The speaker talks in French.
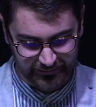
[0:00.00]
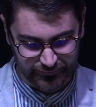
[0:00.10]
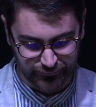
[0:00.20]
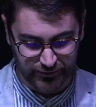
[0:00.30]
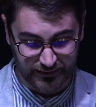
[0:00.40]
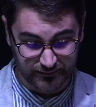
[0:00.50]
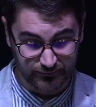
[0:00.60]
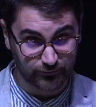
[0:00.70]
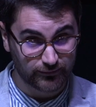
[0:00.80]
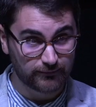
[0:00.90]
Voilà,
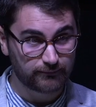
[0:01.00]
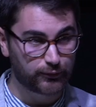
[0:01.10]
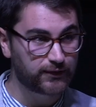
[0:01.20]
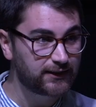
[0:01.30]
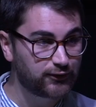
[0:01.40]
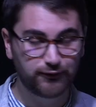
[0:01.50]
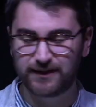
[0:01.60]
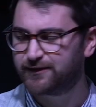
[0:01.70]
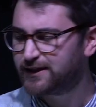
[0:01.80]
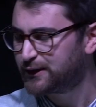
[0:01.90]
donc peut-être que vous
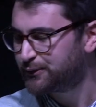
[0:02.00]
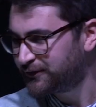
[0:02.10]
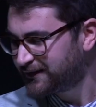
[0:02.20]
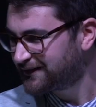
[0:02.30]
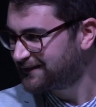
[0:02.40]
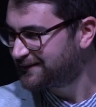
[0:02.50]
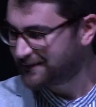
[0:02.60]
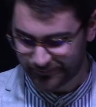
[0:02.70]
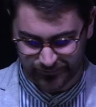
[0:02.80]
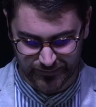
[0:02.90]
avez la réponse.
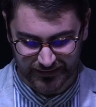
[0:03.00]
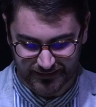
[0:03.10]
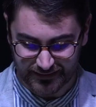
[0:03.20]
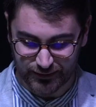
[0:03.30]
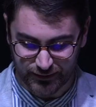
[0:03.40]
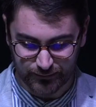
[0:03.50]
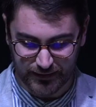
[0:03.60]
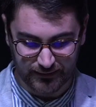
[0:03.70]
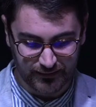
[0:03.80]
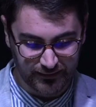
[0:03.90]
Merci Seigneur, mais
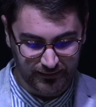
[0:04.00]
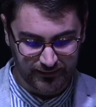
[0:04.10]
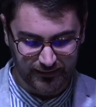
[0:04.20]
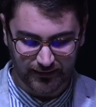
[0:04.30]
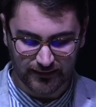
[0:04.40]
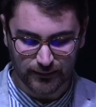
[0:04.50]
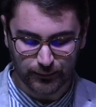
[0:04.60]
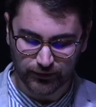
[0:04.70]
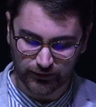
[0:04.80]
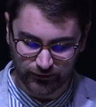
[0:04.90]
c'est très
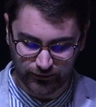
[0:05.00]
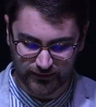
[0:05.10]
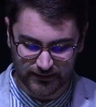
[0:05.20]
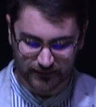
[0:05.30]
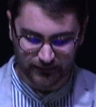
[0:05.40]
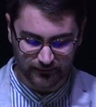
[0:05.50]
important de se dire,